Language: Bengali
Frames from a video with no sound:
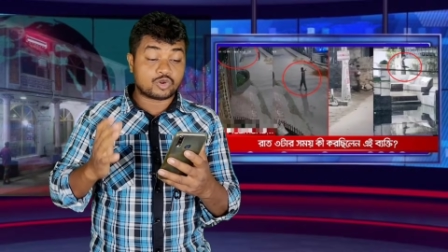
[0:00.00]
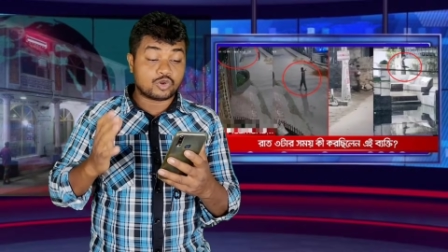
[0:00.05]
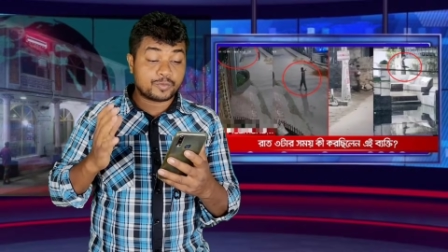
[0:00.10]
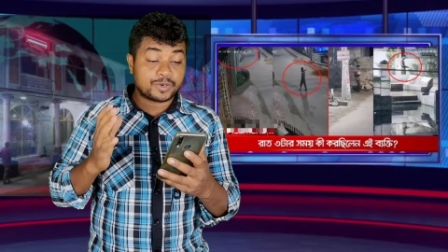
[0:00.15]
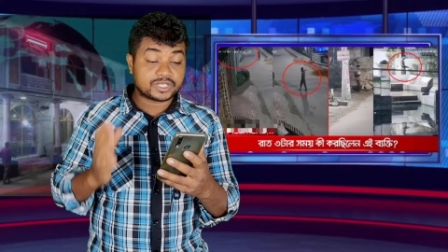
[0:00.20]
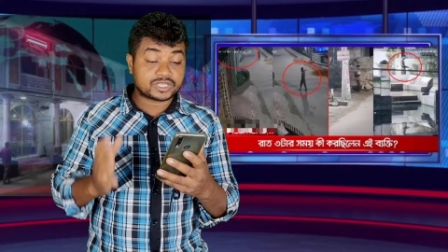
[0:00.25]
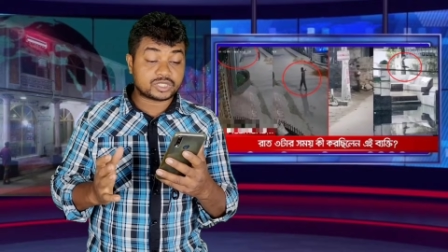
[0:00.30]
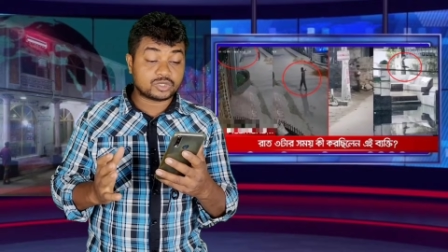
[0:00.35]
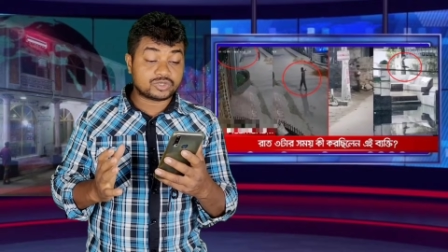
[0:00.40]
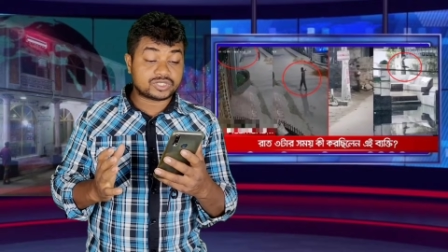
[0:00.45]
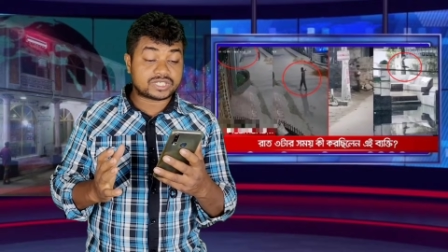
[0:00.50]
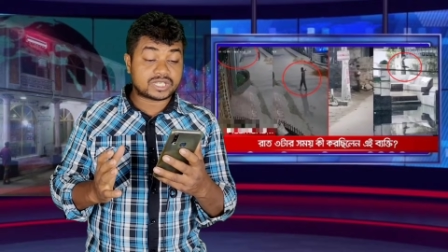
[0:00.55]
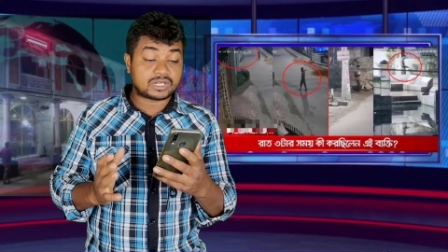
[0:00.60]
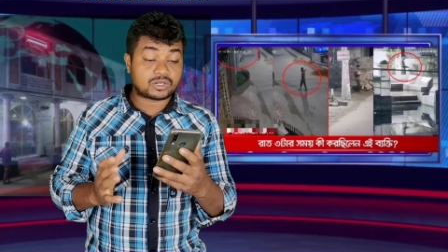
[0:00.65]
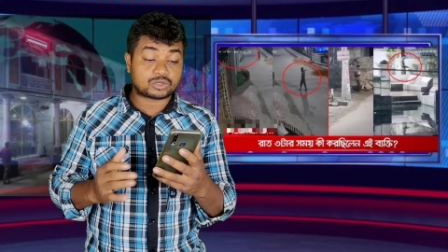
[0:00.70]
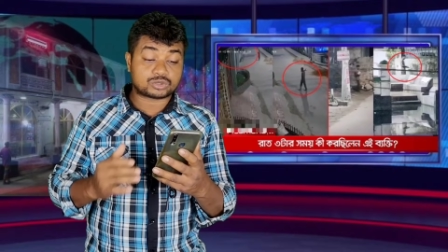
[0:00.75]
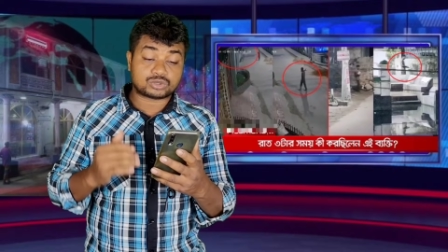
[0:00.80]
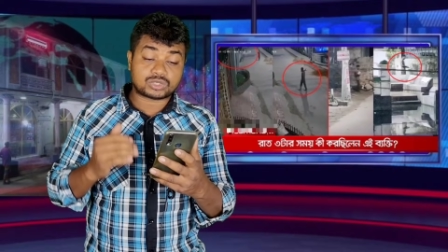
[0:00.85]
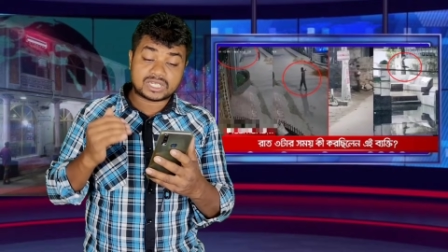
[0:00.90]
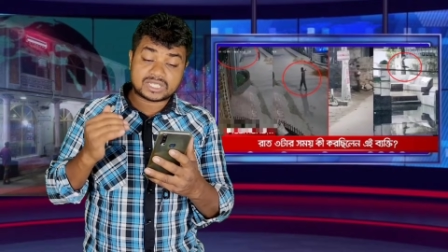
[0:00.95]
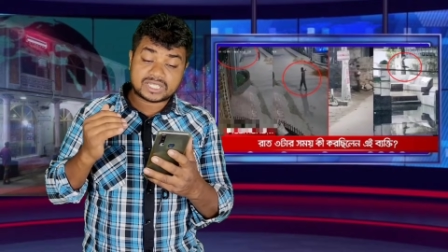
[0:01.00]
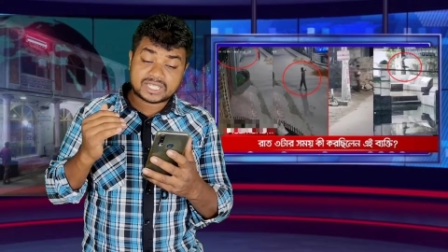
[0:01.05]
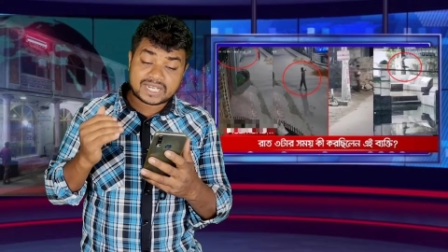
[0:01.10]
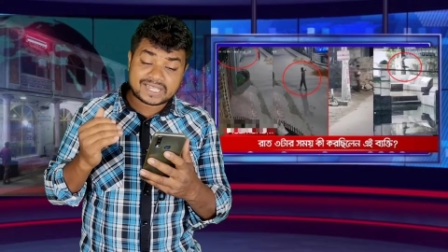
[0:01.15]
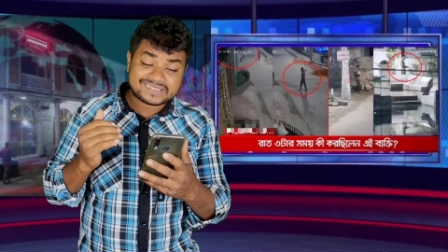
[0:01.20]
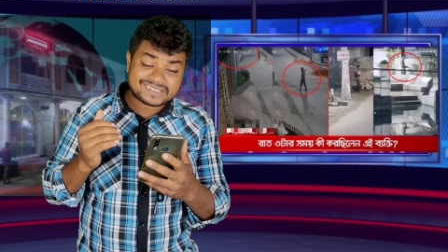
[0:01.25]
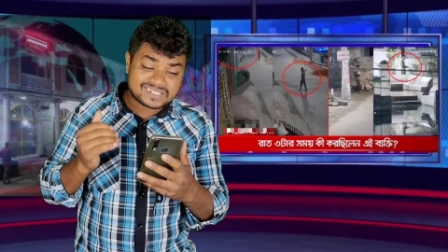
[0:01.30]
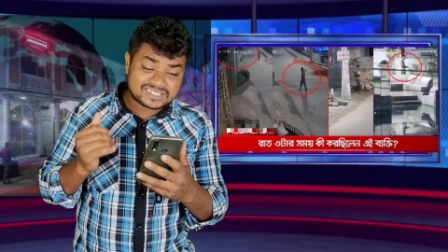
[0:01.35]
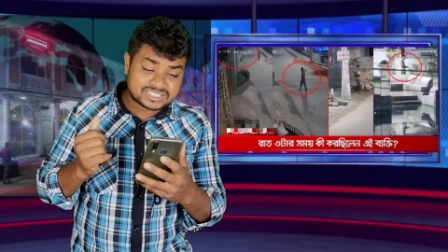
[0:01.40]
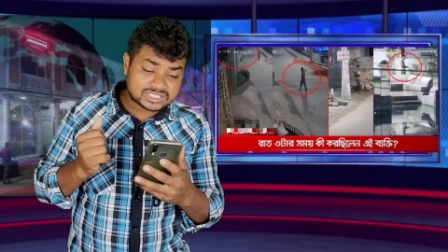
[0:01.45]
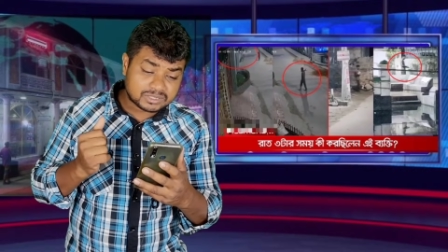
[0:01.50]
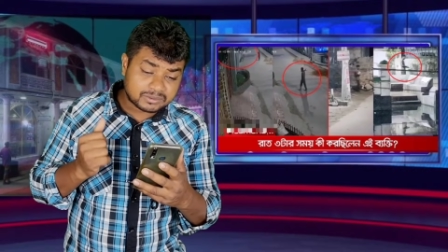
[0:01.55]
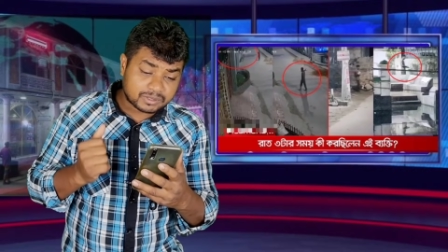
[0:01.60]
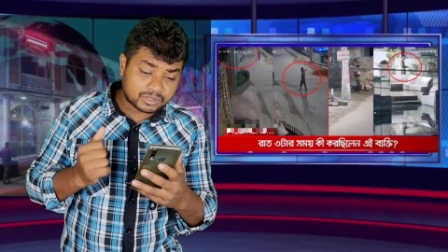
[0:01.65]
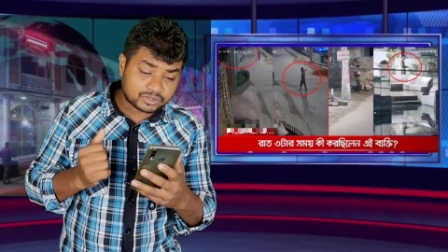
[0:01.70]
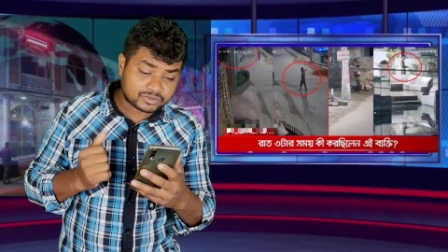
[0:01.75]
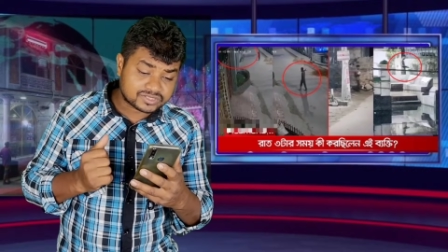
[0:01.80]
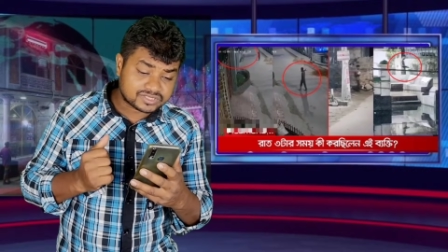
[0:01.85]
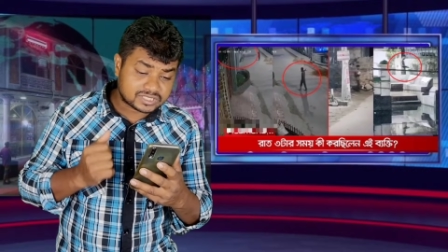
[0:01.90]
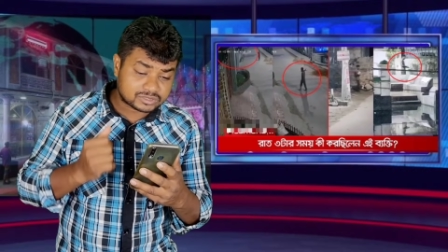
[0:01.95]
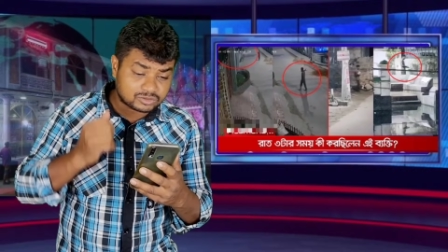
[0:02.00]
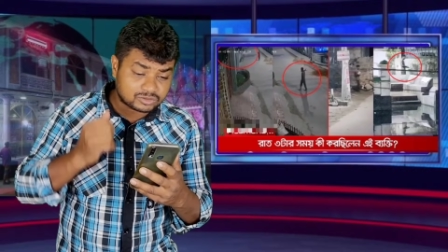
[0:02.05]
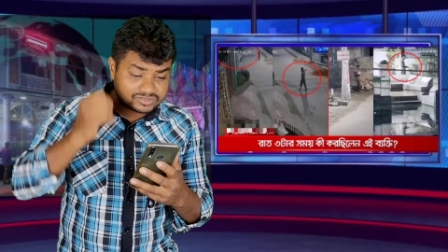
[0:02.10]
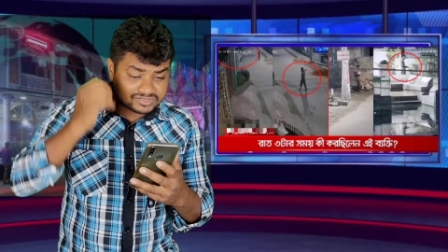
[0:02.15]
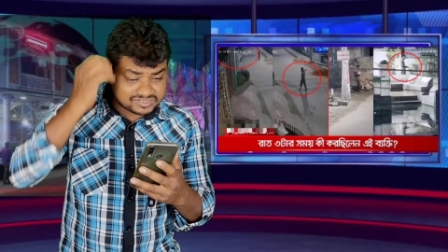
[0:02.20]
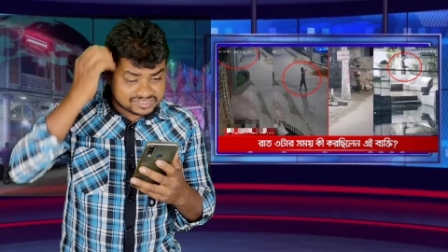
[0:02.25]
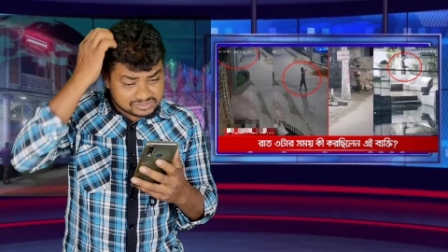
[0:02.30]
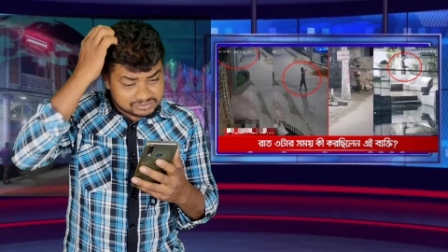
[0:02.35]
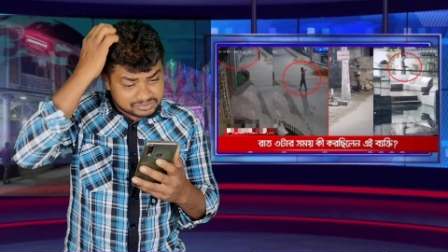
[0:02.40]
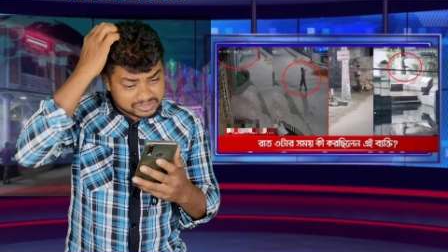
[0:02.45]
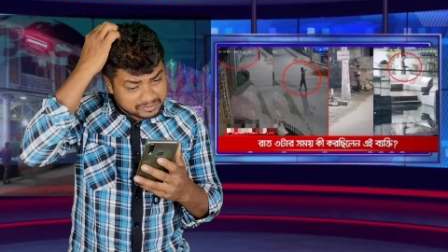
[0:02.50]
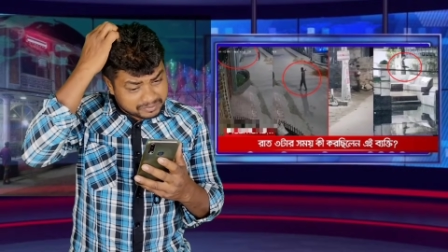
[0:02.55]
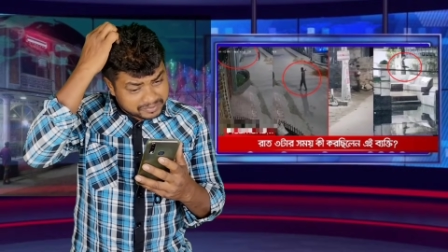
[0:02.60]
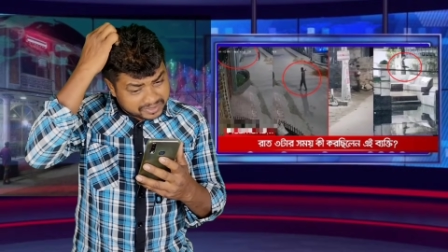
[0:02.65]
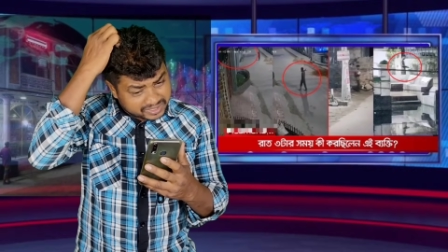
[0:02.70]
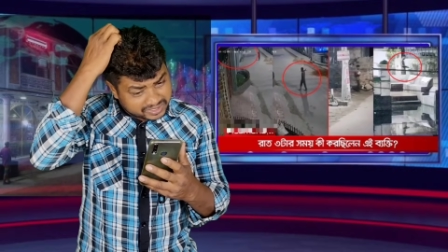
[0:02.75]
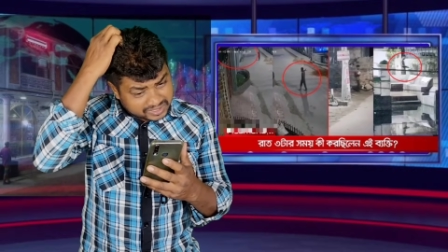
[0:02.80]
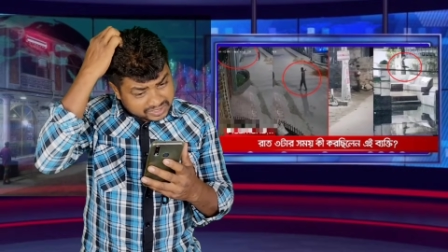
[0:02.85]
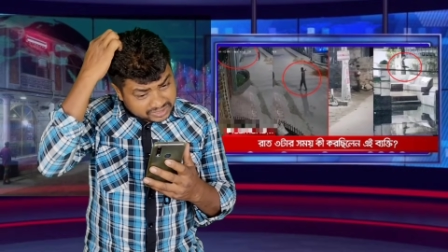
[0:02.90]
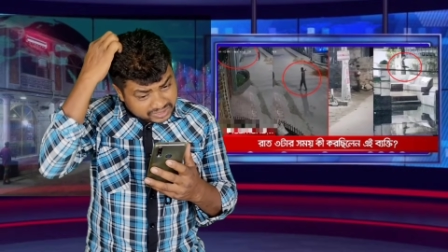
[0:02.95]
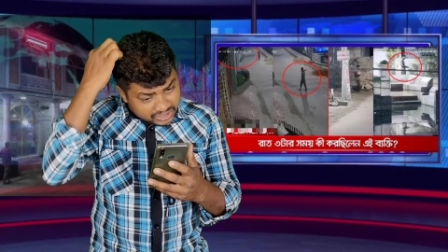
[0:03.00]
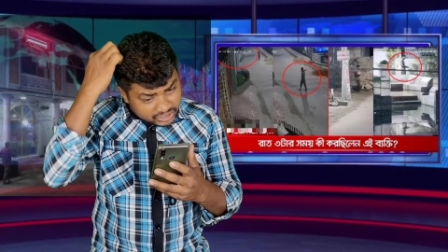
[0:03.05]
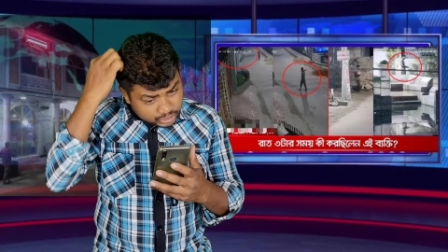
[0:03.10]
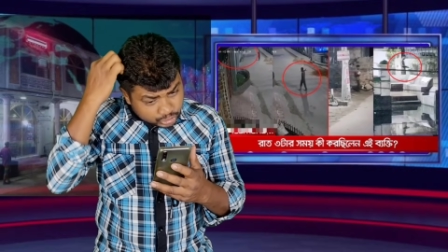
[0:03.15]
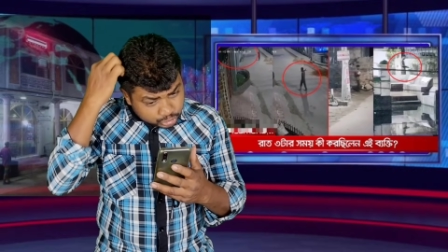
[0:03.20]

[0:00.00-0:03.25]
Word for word: ঘুমের তো ওইটা গতকালকে রাতে চিন্তা ভাবনা করছে যে আসলে সিসিটিভি ক্যামেরাটা কি